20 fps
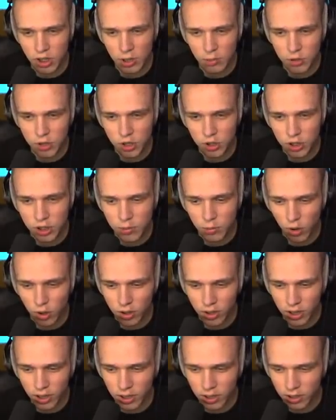ale przecież to jest
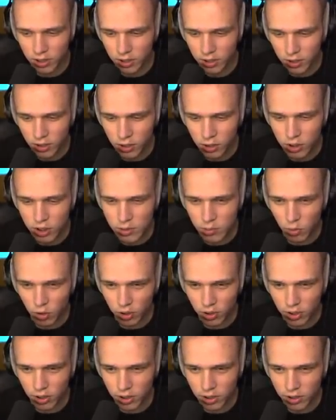moje. To jest
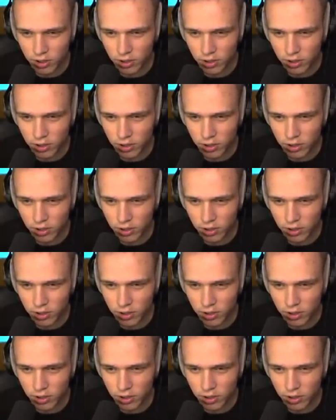moje.